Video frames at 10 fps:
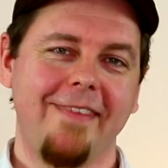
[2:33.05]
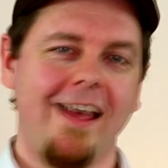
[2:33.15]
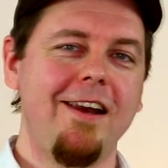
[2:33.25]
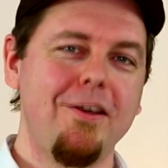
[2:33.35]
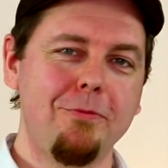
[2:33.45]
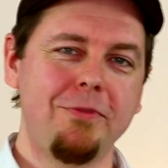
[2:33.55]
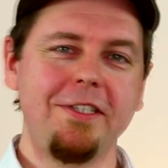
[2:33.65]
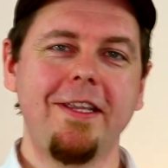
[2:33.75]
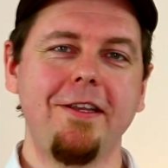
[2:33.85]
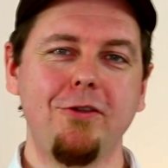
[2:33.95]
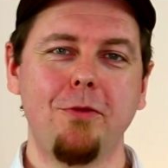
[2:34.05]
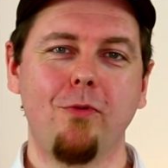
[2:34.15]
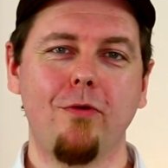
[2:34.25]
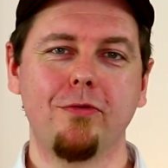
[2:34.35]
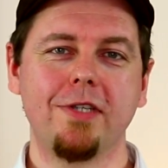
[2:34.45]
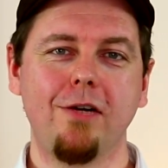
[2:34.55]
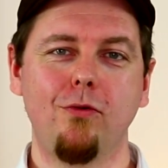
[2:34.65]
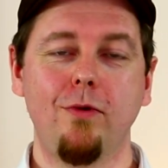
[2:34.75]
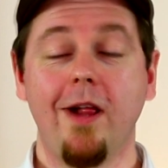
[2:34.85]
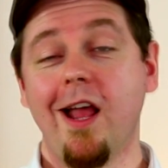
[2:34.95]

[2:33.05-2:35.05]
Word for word: Allez, une petite anecdote pour enfoncer le clou.